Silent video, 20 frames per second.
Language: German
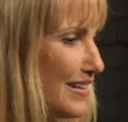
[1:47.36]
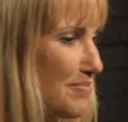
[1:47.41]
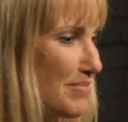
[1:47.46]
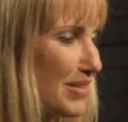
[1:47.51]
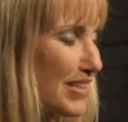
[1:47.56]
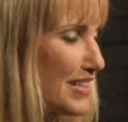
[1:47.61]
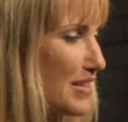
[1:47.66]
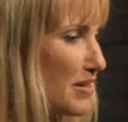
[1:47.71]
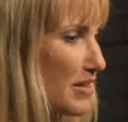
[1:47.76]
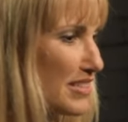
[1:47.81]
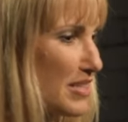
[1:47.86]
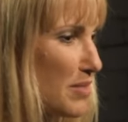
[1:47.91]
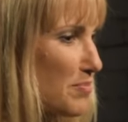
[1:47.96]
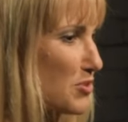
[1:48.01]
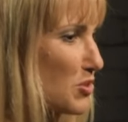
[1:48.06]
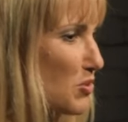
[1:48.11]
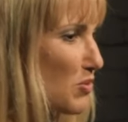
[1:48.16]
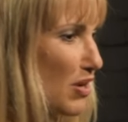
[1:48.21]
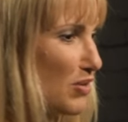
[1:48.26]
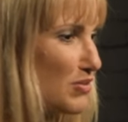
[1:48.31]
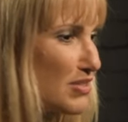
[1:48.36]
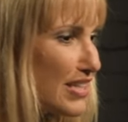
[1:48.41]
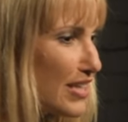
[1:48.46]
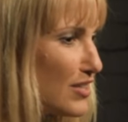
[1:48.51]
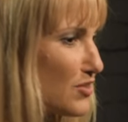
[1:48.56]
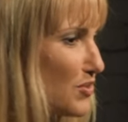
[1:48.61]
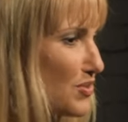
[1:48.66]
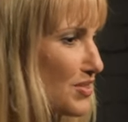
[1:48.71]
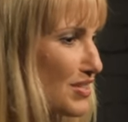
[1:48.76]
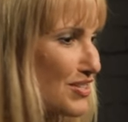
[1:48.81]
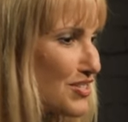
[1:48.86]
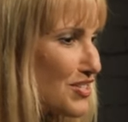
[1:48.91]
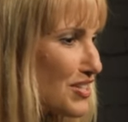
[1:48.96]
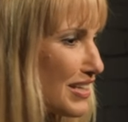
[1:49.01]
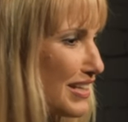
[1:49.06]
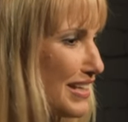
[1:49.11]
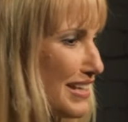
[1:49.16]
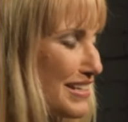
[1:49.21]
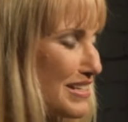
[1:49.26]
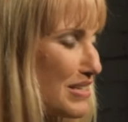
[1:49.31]
Aber ich, ich habe so laut Jesus
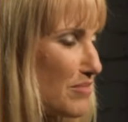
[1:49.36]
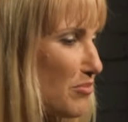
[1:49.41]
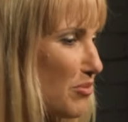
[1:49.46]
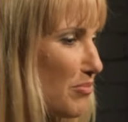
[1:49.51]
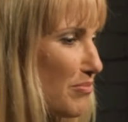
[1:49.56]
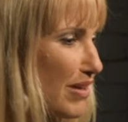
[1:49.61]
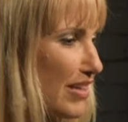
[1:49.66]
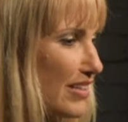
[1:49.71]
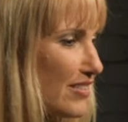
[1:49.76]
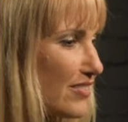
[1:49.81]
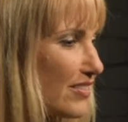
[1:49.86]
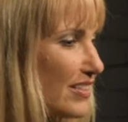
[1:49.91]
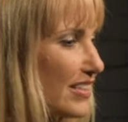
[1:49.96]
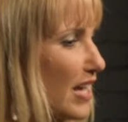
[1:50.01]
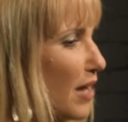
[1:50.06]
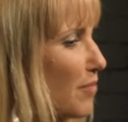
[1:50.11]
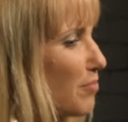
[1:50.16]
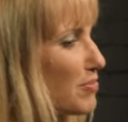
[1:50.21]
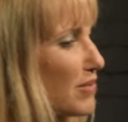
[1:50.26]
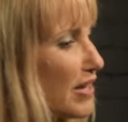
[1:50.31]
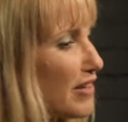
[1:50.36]
geschrien in dem Moment und ich habe